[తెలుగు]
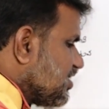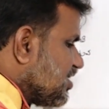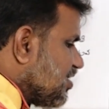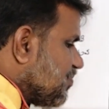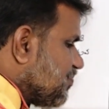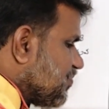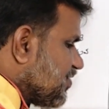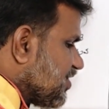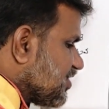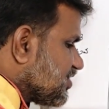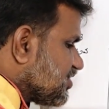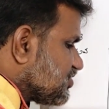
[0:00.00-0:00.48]

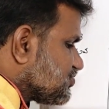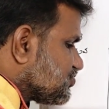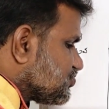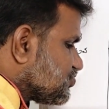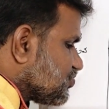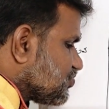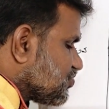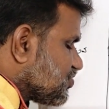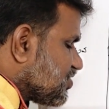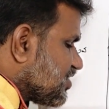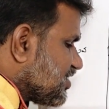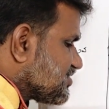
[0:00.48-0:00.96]
ఎప్పుడైతే
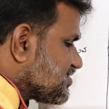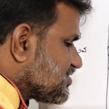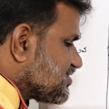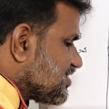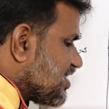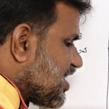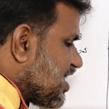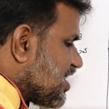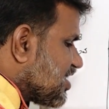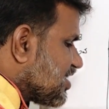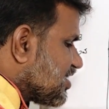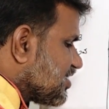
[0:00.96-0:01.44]

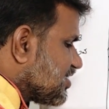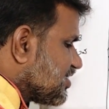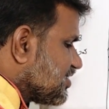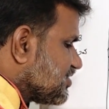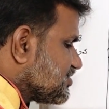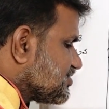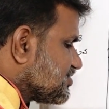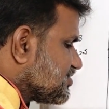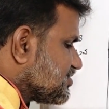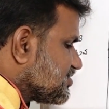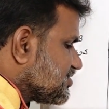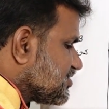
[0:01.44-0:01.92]
శుక్రస్థానం
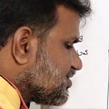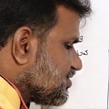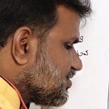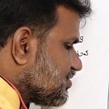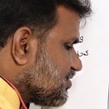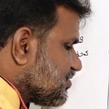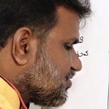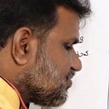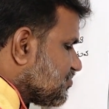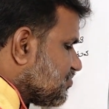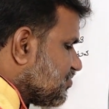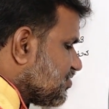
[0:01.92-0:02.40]
నుంచి
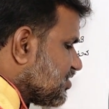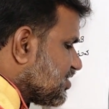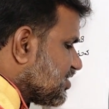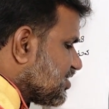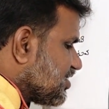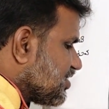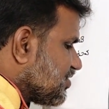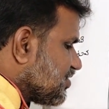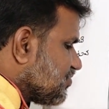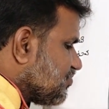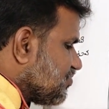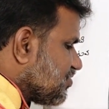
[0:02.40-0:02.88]

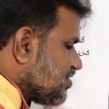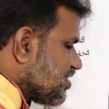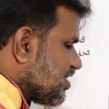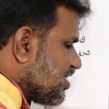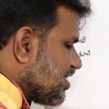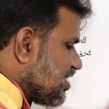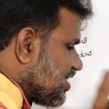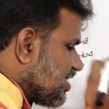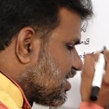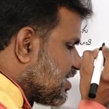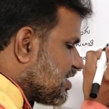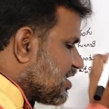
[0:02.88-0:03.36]
కొన్ని ఒక
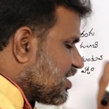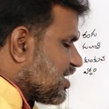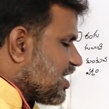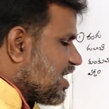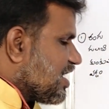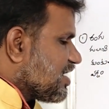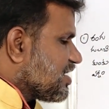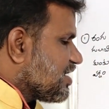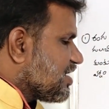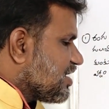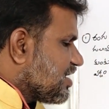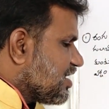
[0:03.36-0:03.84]

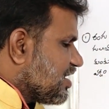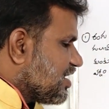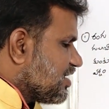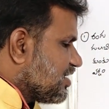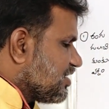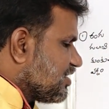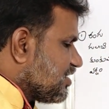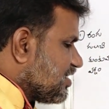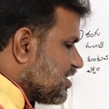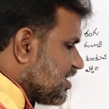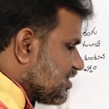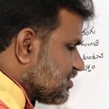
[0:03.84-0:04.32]
రేఖ
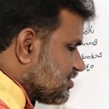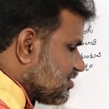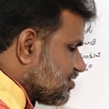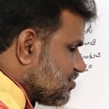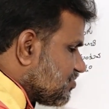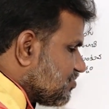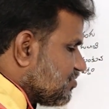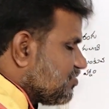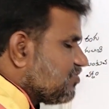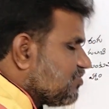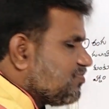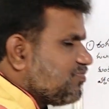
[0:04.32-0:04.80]
కానీ లేకపోతే
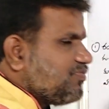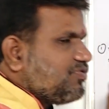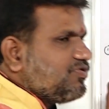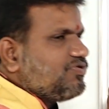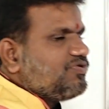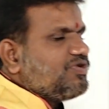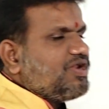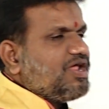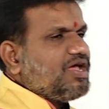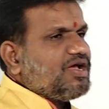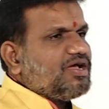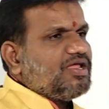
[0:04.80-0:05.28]
రెండు మూడు
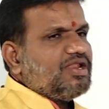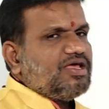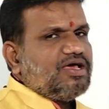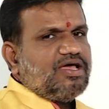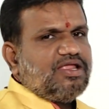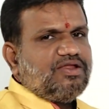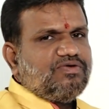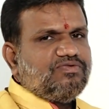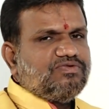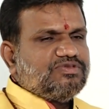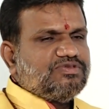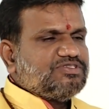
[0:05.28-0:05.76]
రేఖలు
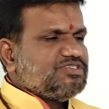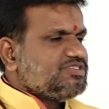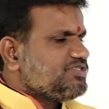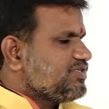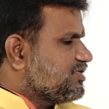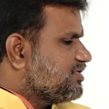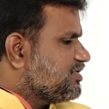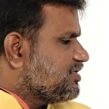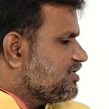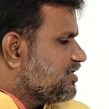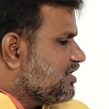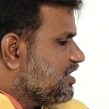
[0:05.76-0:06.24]
కానీ
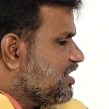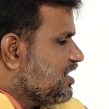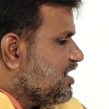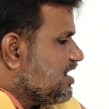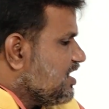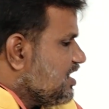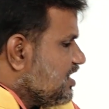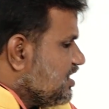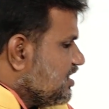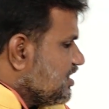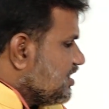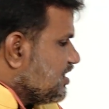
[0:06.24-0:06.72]
వచ్చి
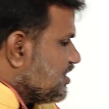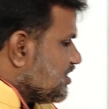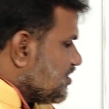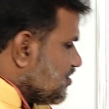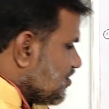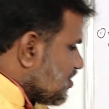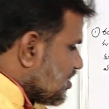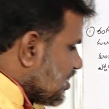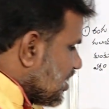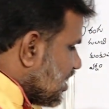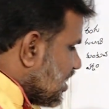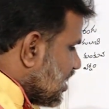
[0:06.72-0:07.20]
ఈ
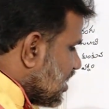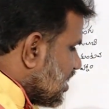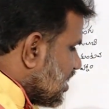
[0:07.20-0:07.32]
యొక్క